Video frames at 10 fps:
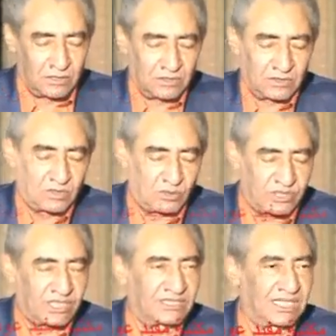قلت له
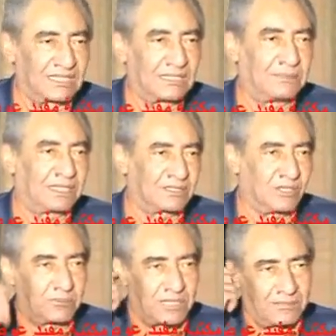صدقني البلد
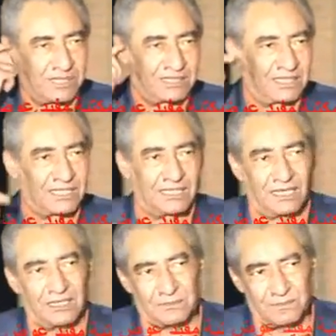عمرها ما هي داخله
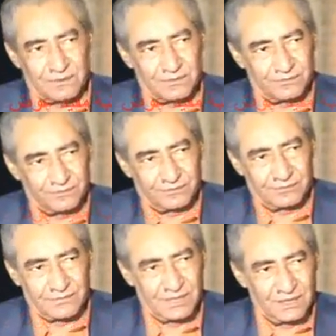حرب
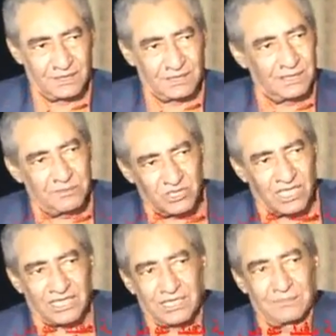دي مش
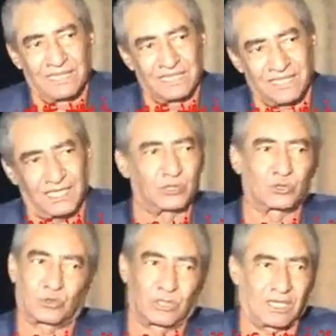شكل بلد
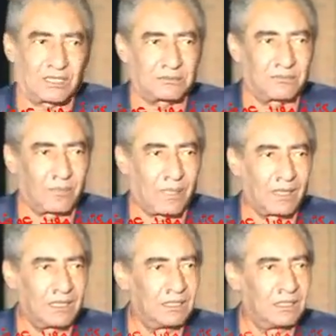هتدخل حرب
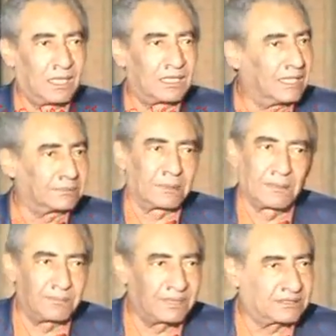قال لي يا عبد
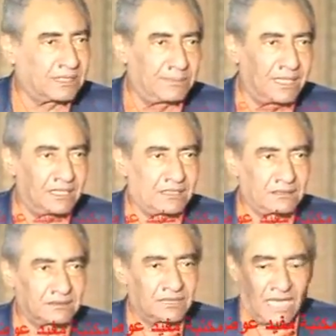الرحمن بطل بقى
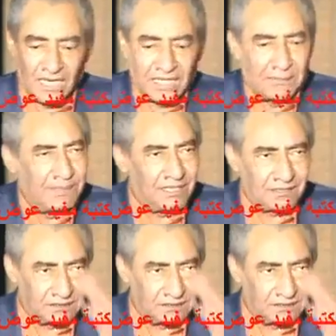تعالى بقى